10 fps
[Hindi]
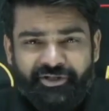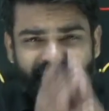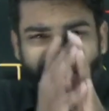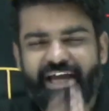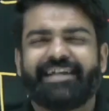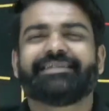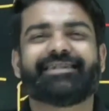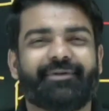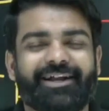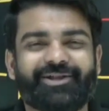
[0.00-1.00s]
जय हिंद जय
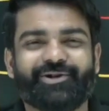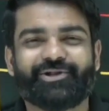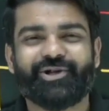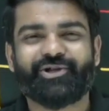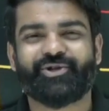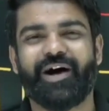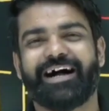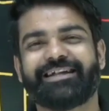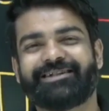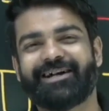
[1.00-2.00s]
भारत दोस्तों
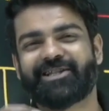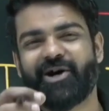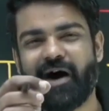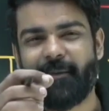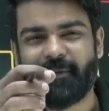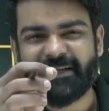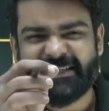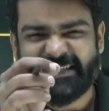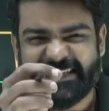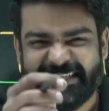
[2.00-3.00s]
स्वागत करता हूं आपका
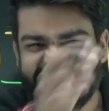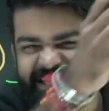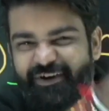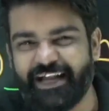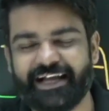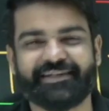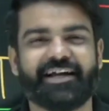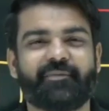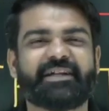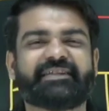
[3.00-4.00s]
सीएस वाला
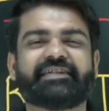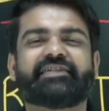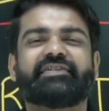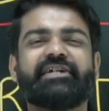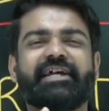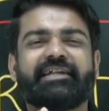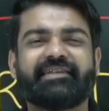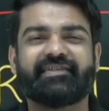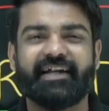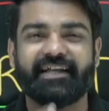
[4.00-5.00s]
चैनल पर 60 डेज
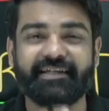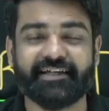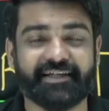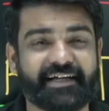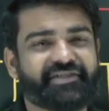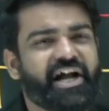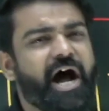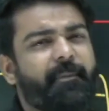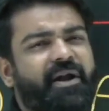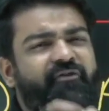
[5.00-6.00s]
स्ट्रेटेजी के साथ
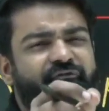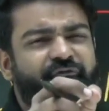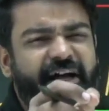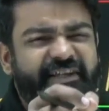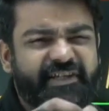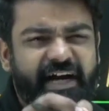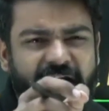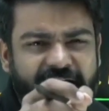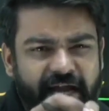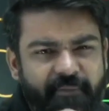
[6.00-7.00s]
जहां पर हम फर्स्ट
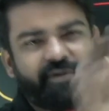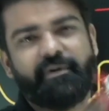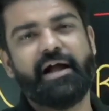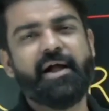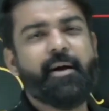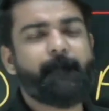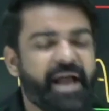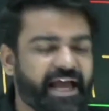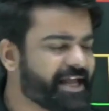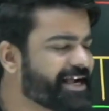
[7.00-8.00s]
अटेम्प्ट में
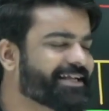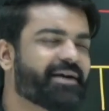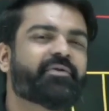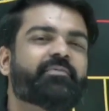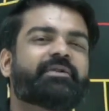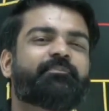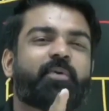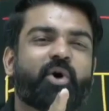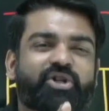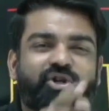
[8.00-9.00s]
पहले ही अटेम्प्ट में
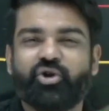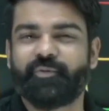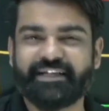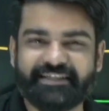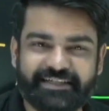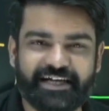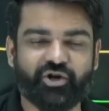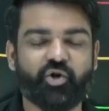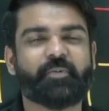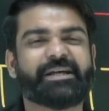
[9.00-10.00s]
बोथ ग्रुप या सिंगल
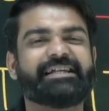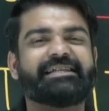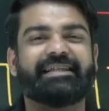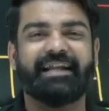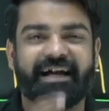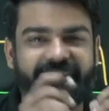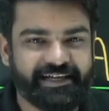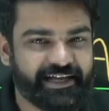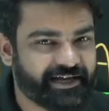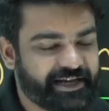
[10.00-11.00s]
ग्रुप किस तरह
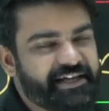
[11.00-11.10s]
क्लियर करें